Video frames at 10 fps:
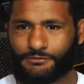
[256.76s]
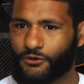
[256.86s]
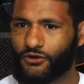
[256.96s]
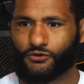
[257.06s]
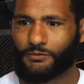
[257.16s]

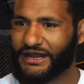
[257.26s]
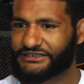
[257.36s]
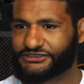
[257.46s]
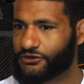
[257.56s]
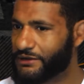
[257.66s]
Pô, o
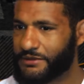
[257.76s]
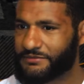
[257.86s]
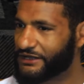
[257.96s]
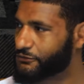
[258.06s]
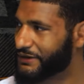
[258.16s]
Brasil, o
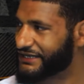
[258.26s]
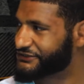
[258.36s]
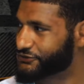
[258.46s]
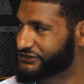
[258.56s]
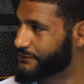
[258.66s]
MMA no
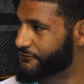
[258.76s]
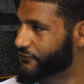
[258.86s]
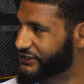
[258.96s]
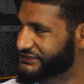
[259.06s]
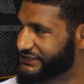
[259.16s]
Brasil sempre
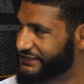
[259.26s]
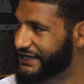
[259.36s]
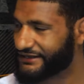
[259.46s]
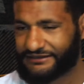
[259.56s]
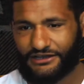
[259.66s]
foi assim,
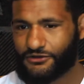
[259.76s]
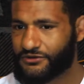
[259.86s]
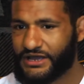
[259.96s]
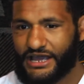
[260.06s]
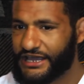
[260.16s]
né?
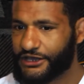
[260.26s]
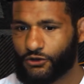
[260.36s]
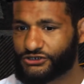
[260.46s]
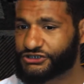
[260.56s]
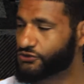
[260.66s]
Então, e
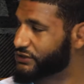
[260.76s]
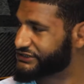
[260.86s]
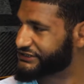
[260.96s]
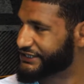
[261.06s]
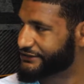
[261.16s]
continua
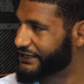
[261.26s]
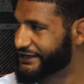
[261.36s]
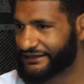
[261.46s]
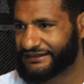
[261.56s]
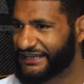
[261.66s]
assim,
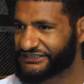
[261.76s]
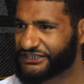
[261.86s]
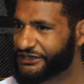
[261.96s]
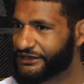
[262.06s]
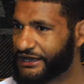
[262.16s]
né? Até
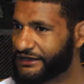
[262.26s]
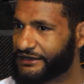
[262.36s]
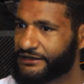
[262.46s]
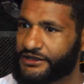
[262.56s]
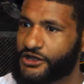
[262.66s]
assim,
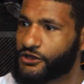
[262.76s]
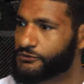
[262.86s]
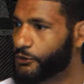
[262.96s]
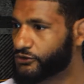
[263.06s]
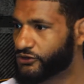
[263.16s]
é,
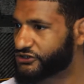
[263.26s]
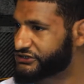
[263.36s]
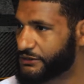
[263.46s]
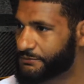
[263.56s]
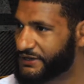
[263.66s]
Pô,
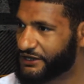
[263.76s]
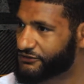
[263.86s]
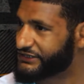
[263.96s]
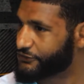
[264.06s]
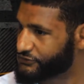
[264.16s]
nosso campeão
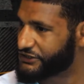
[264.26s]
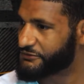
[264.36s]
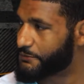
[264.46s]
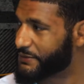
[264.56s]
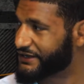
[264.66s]
tem uns que
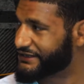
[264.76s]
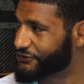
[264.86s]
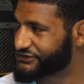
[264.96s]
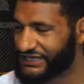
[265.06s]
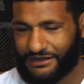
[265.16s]
já
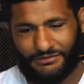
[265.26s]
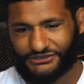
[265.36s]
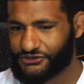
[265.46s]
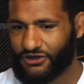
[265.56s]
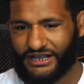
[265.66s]
perdeu já, mas
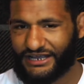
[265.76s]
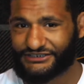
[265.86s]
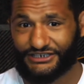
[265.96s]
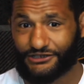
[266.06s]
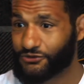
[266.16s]
de qualquer
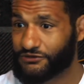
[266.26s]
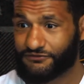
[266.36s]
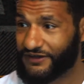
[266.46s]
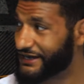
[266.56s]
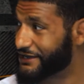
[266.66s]
jeito, quando
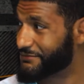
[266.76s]
fala que é